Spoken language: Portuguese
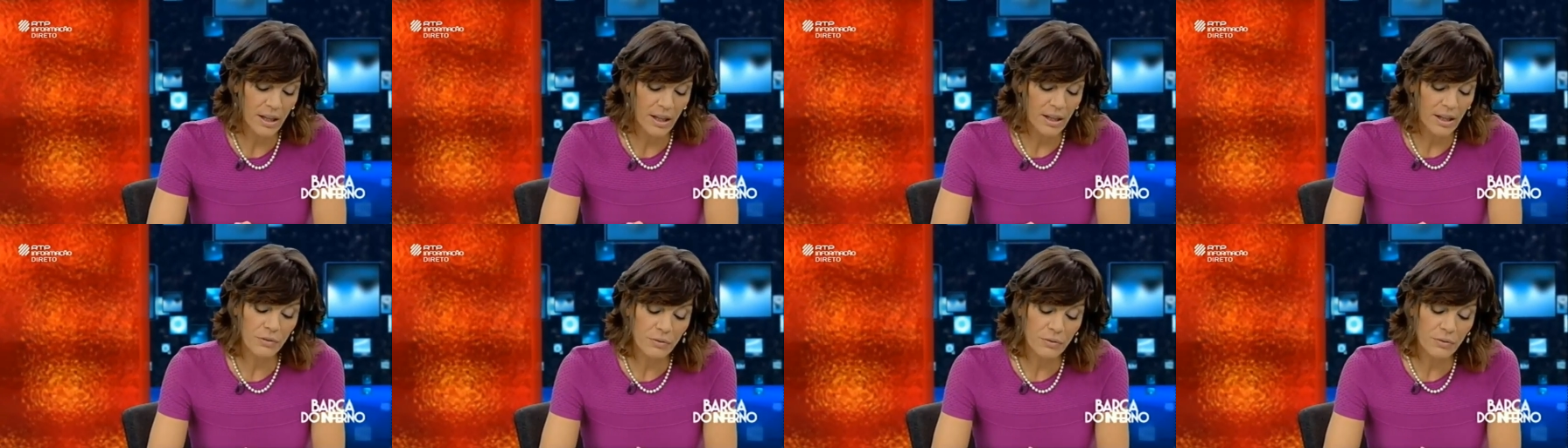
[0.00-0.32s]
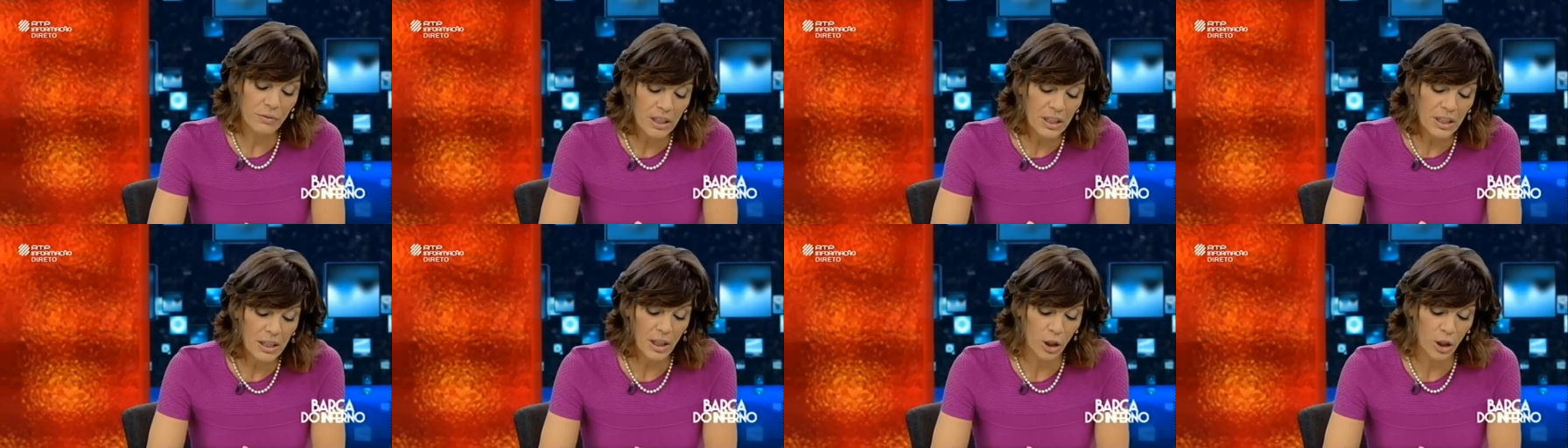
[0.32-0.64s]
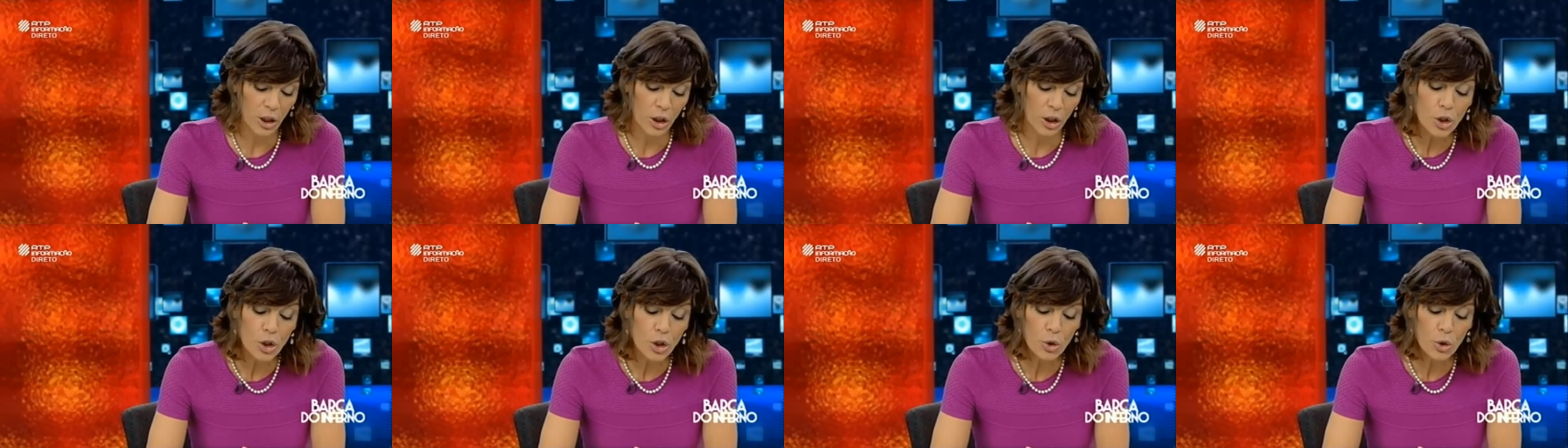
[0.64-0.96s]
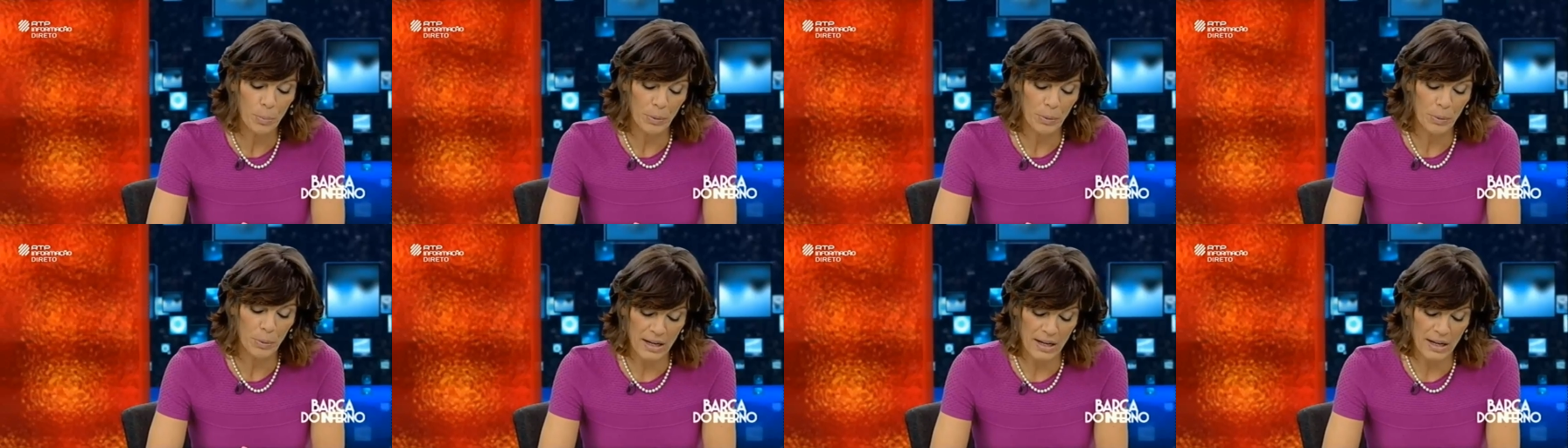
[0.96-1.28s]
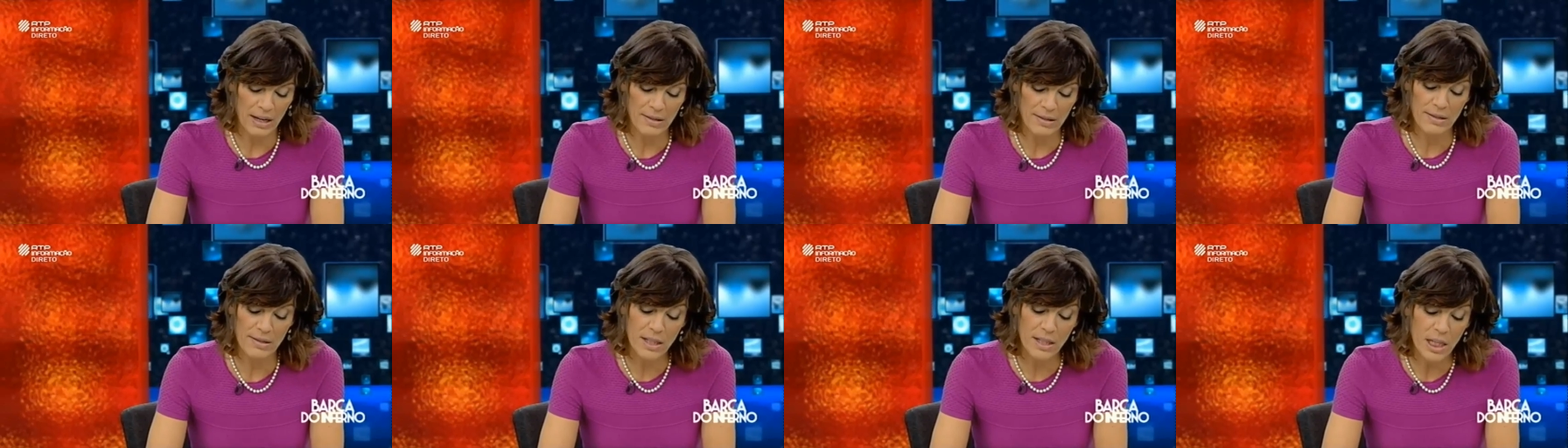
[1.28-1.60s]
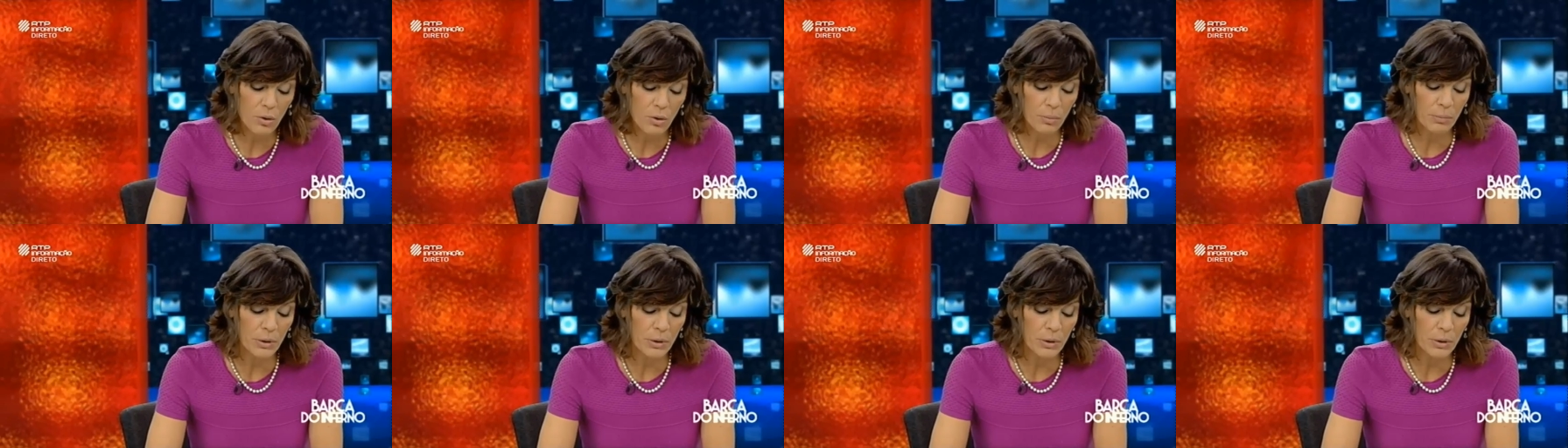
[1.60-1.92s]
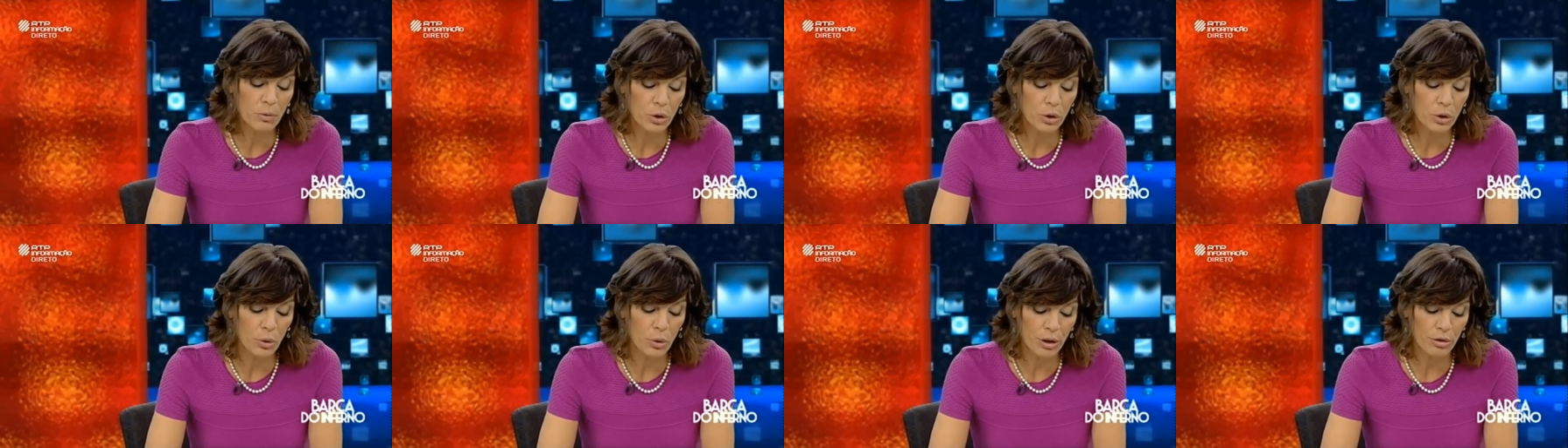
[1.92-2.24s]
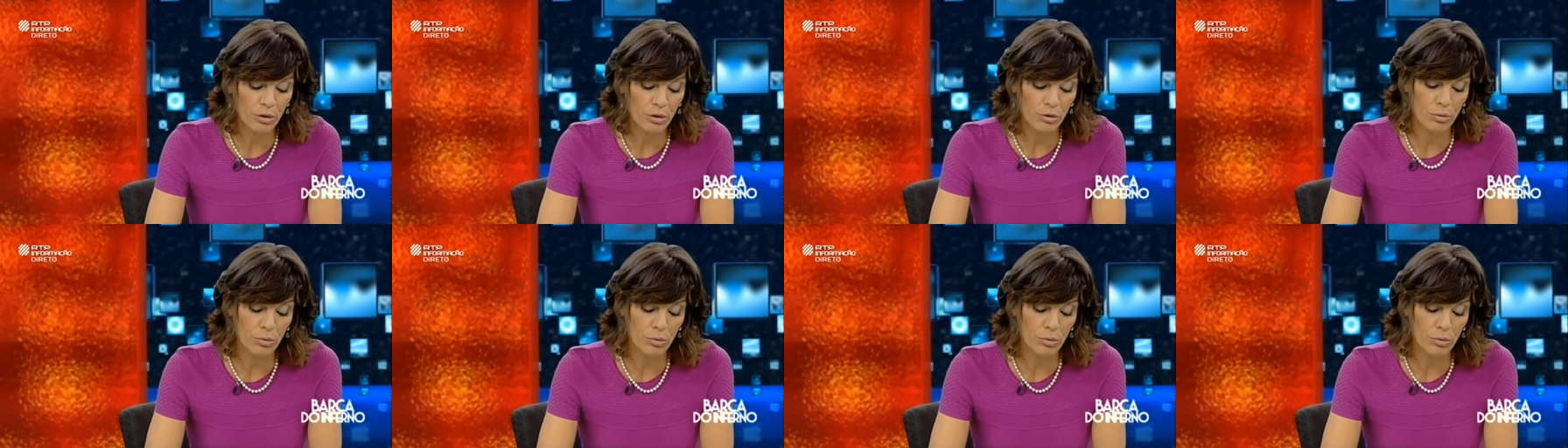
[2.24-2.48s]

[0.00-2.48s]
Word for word: deveria recuperar 5 mil milhões,